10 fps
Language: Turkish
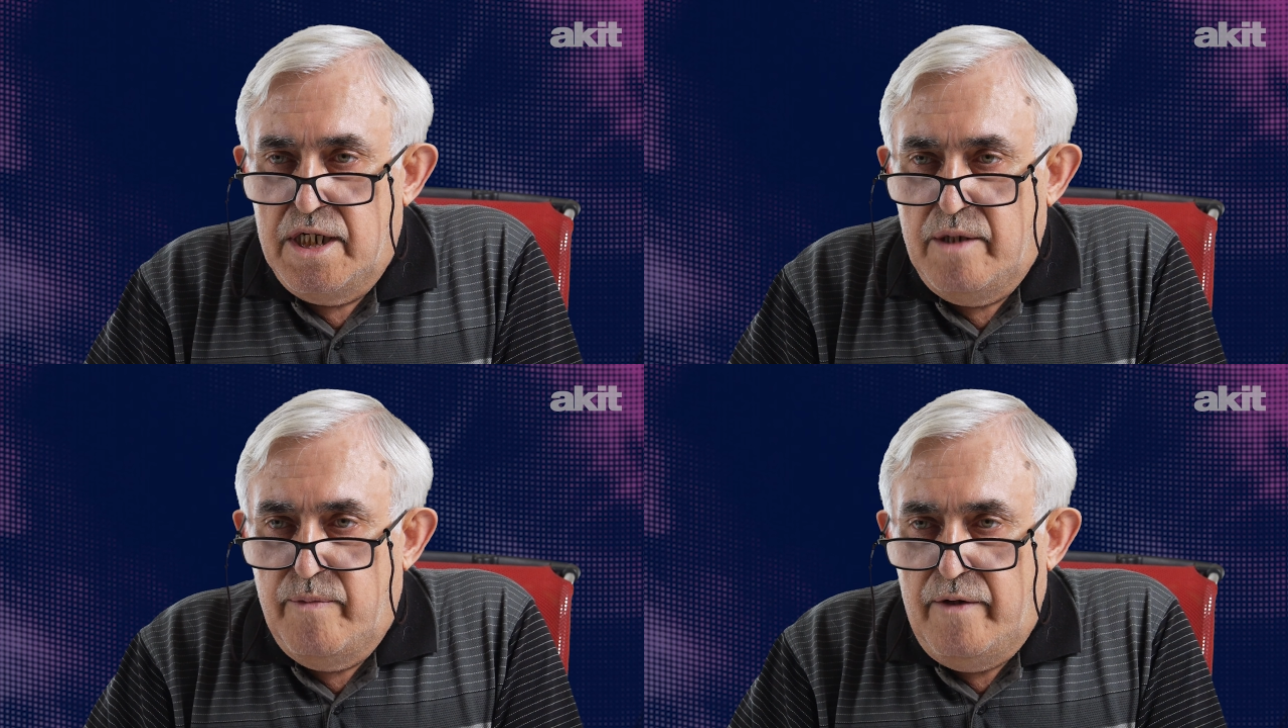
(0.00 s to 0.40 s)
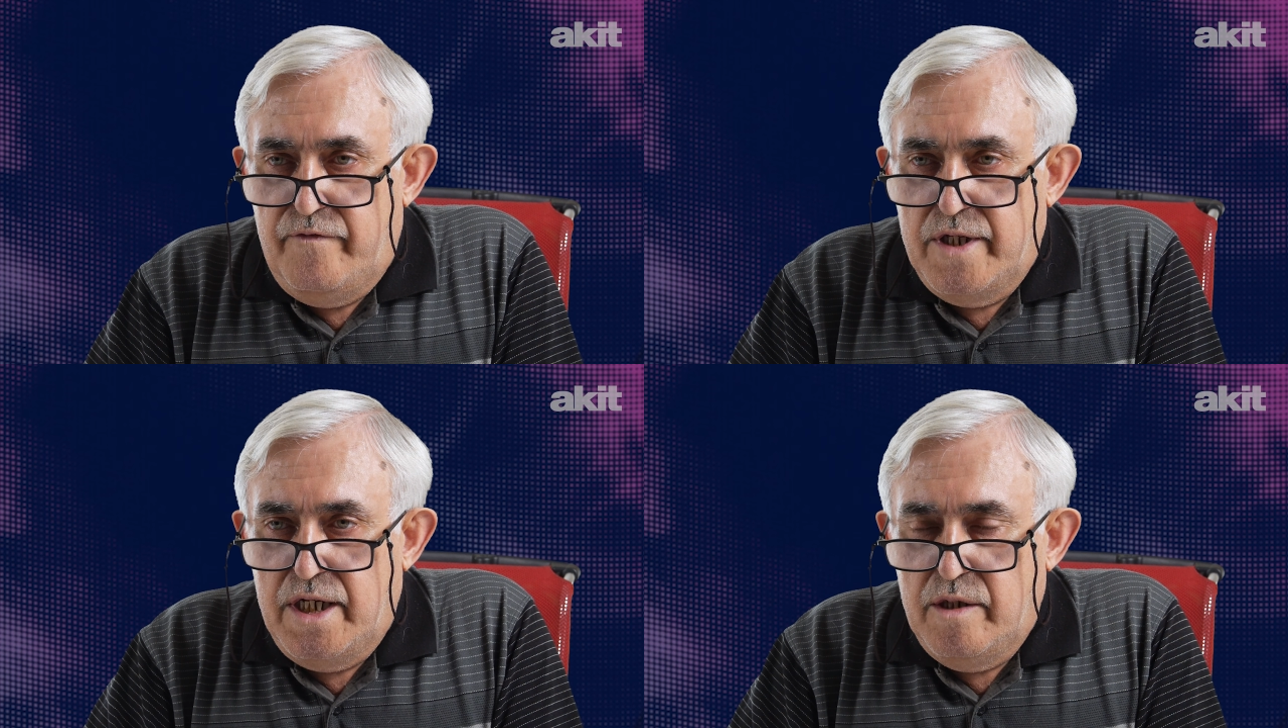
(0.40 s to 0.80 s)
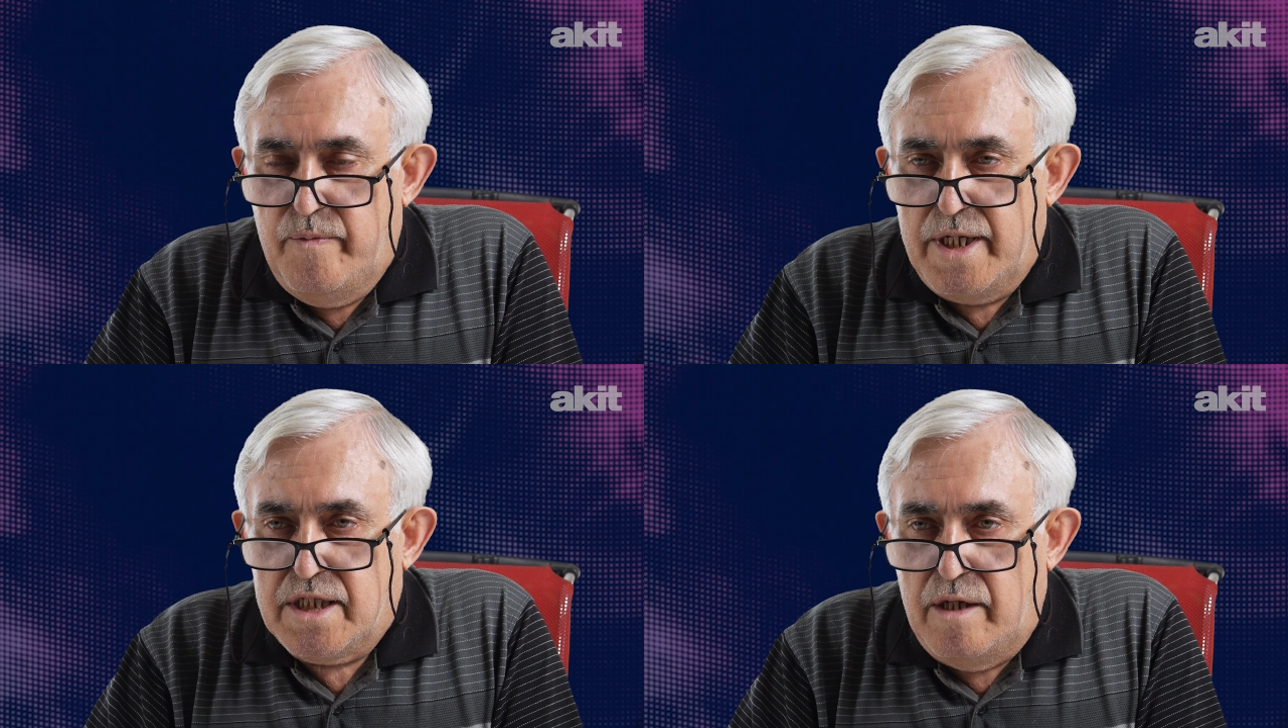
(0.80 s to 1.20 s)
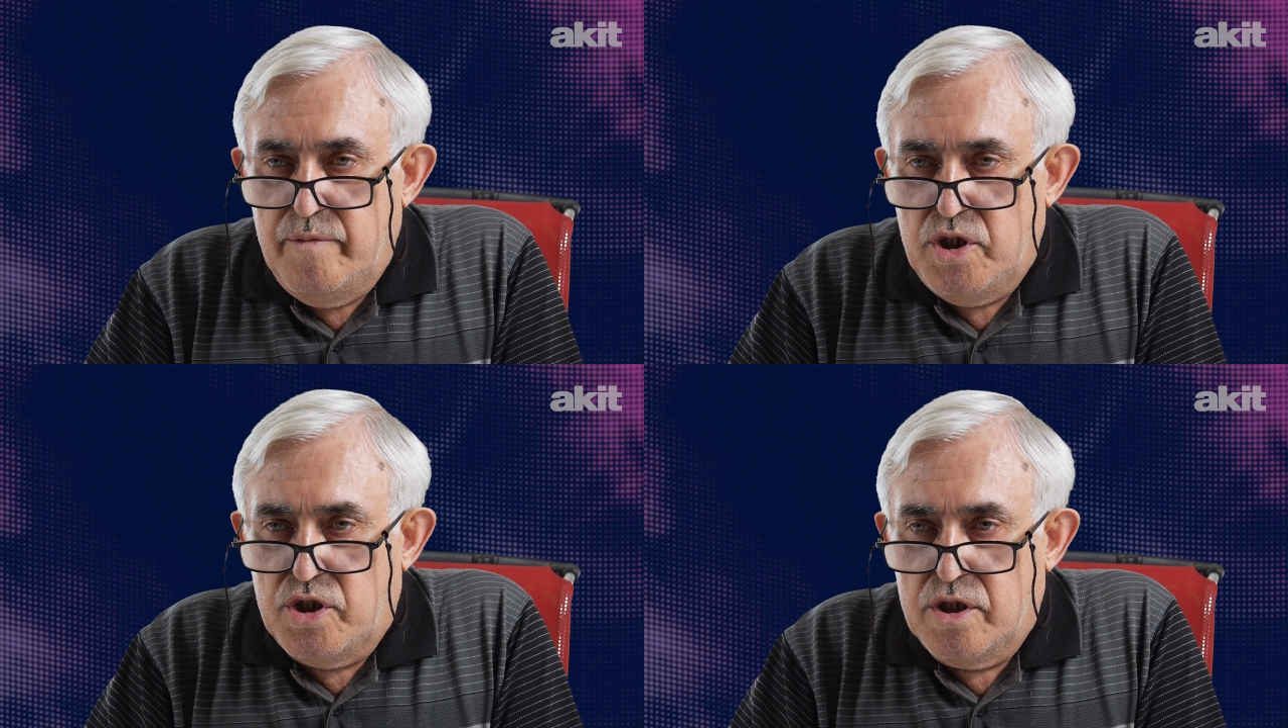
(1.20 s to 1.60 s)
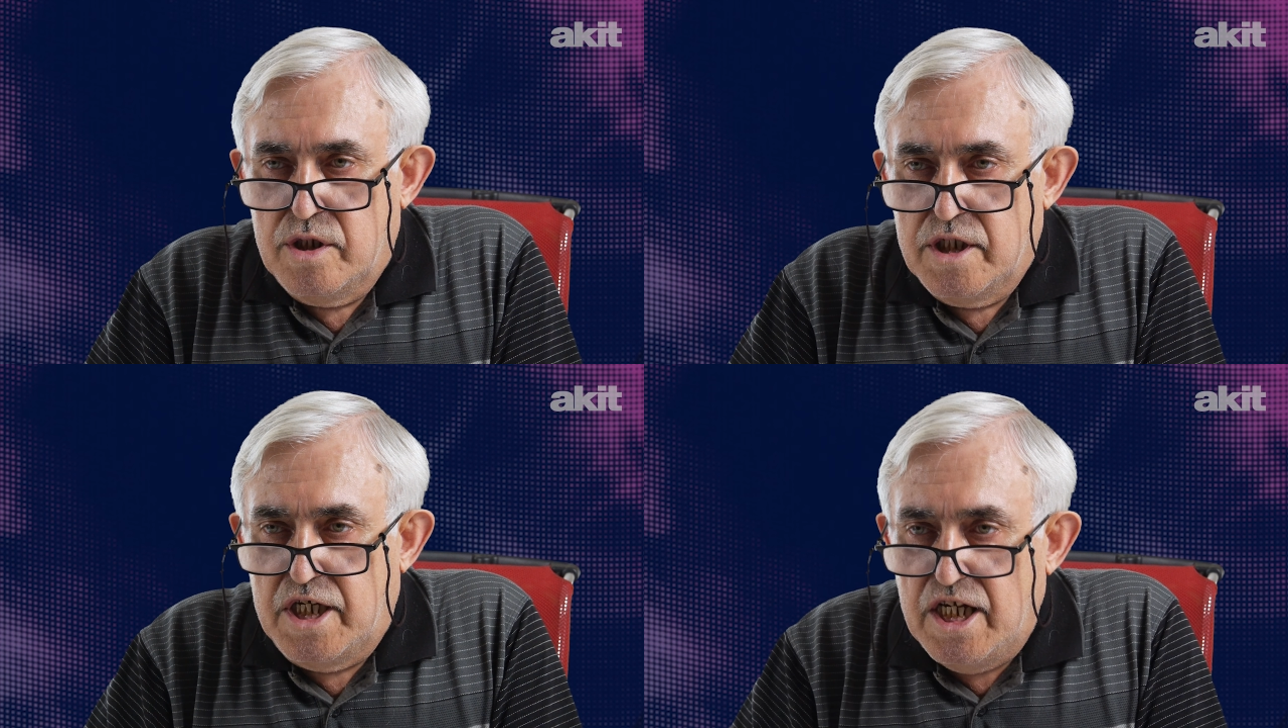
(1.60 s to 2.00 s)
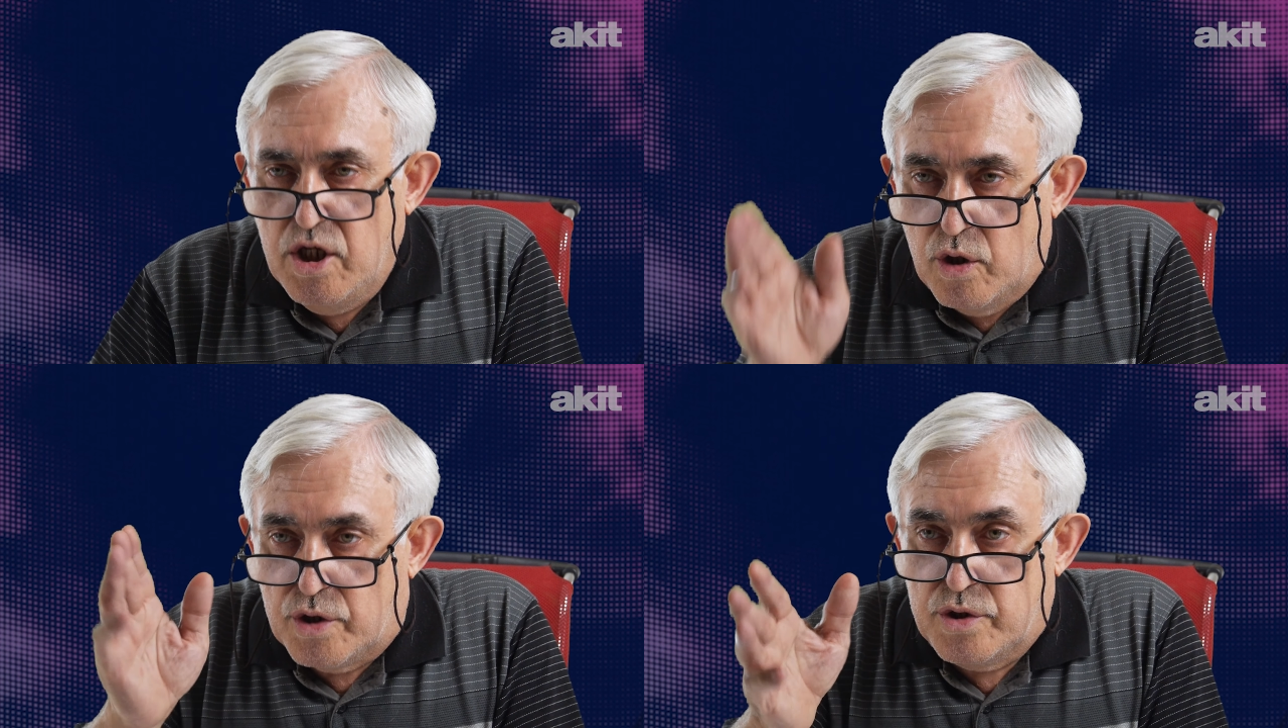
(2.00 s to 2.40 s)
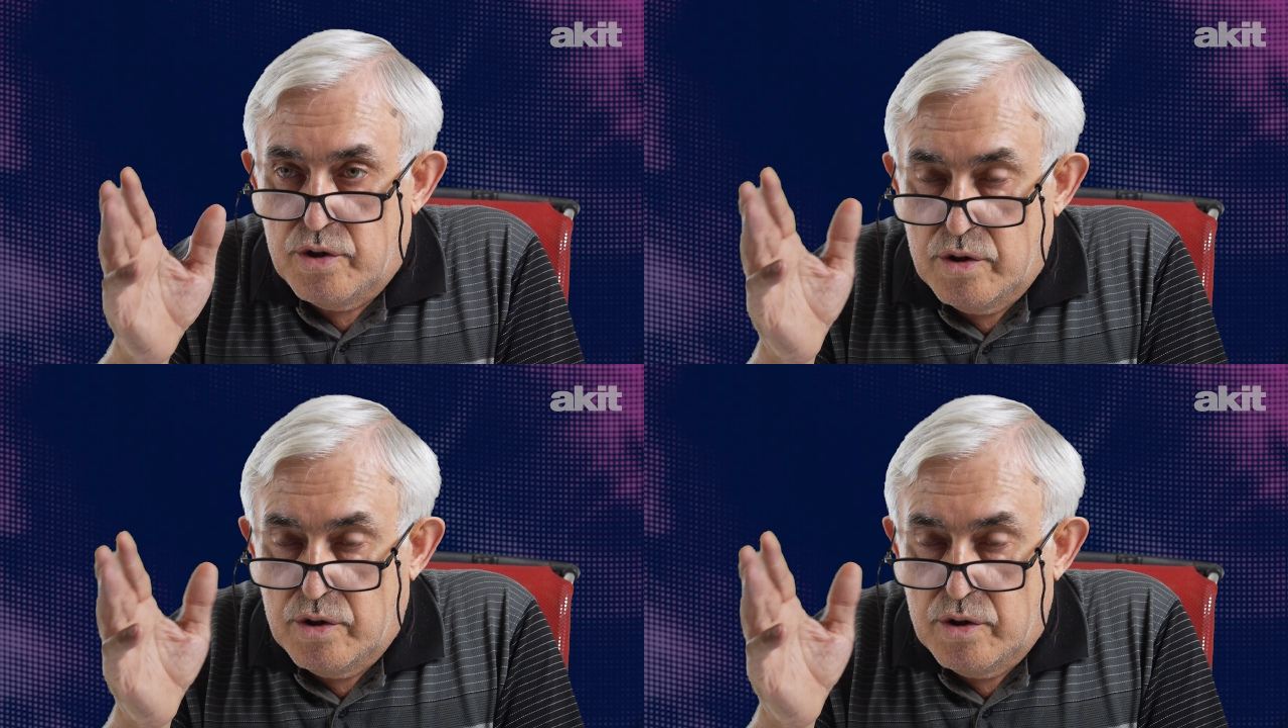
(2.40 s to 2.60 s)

araba freni patlamış geliyor.